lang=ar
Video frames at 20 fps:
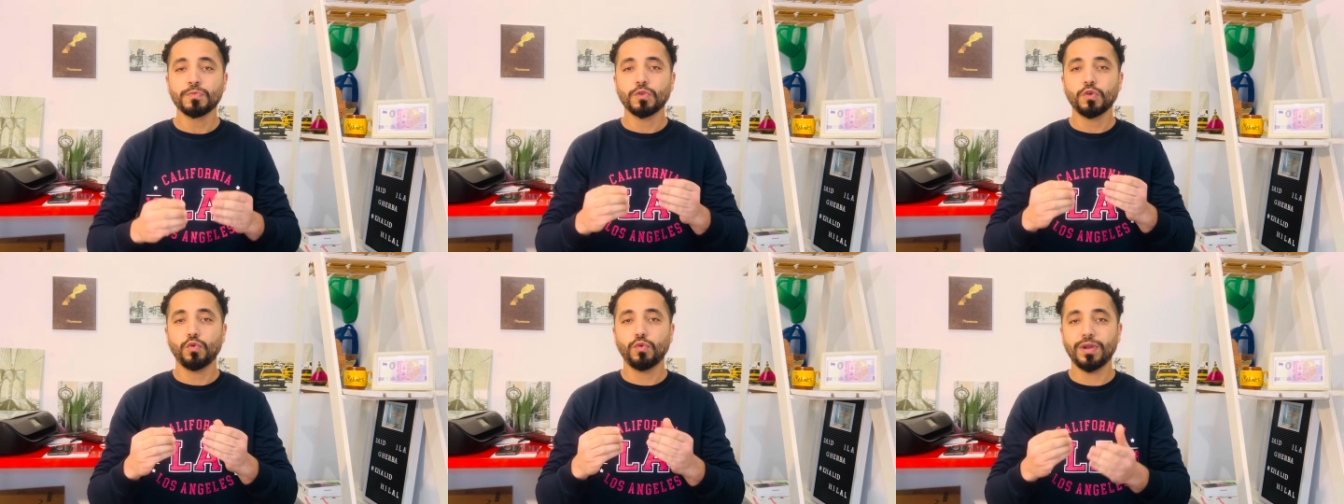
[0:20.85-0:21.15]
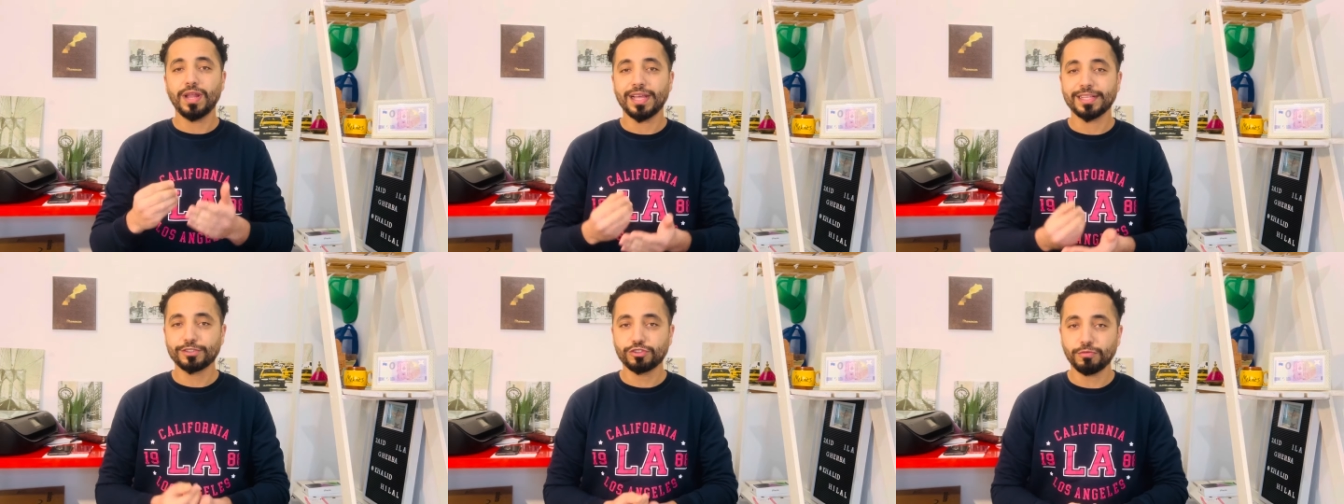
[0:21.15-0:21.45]

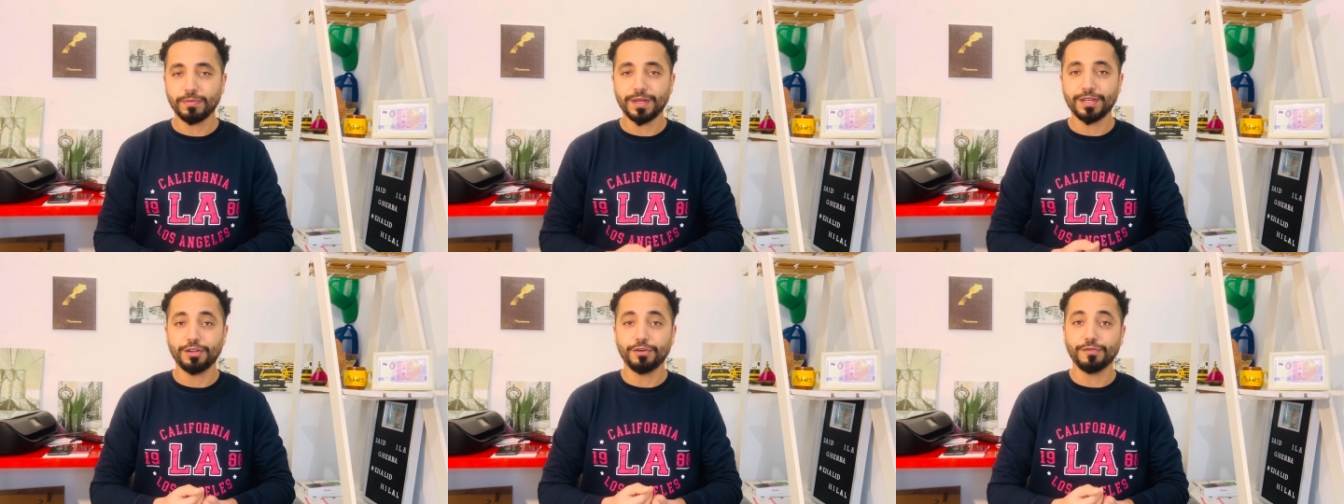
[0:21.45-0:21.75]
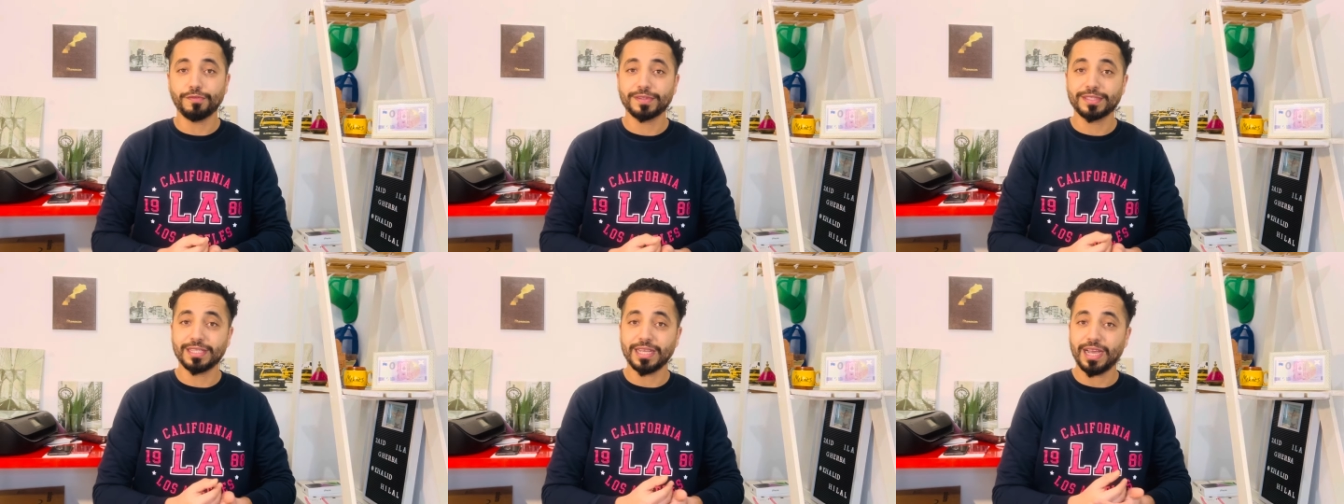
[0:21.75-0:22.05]
ولاحظتم انهم
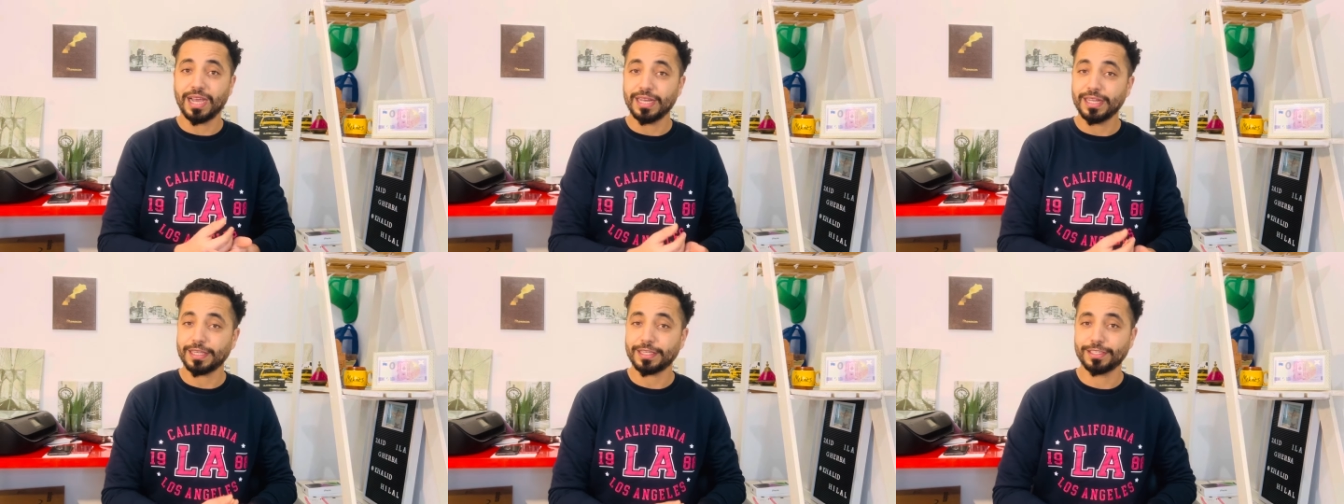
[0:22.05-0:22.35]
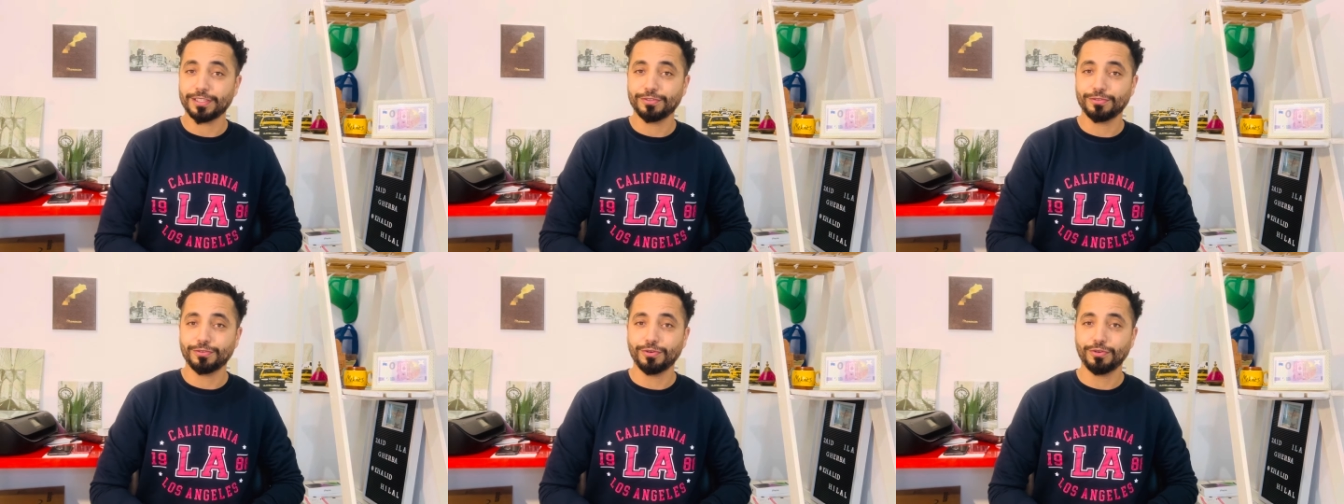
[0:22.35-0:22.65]
في التعليق
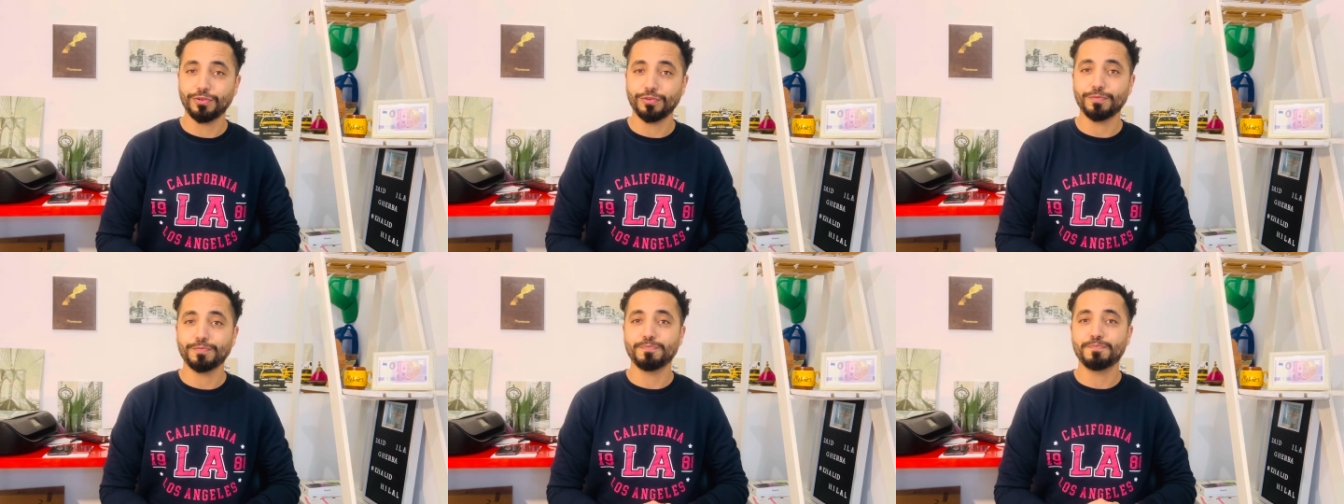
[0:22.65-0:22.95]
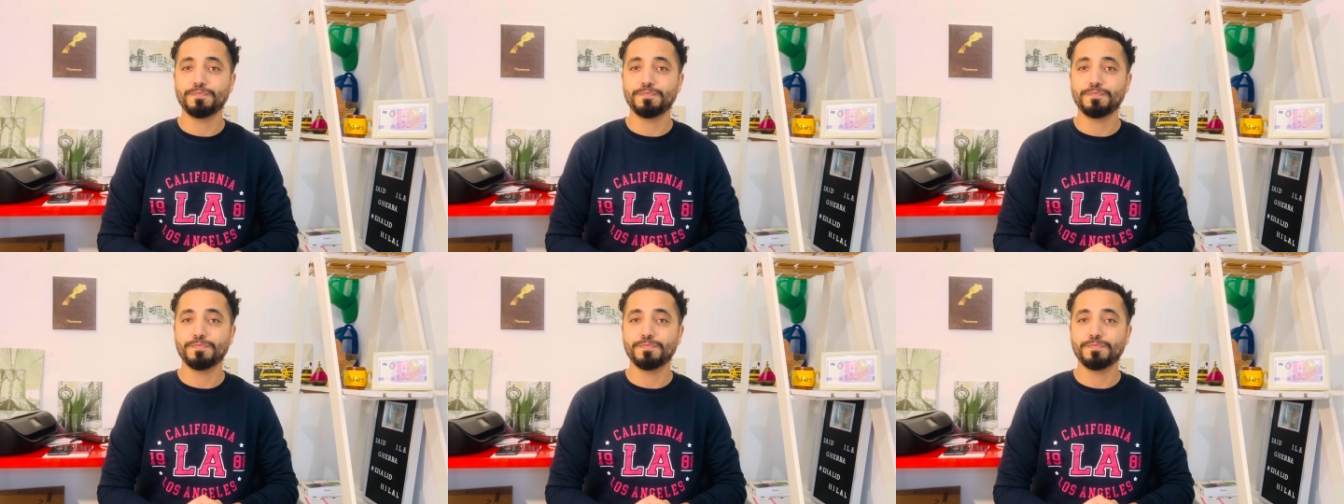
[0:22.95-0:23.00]
كيقولوا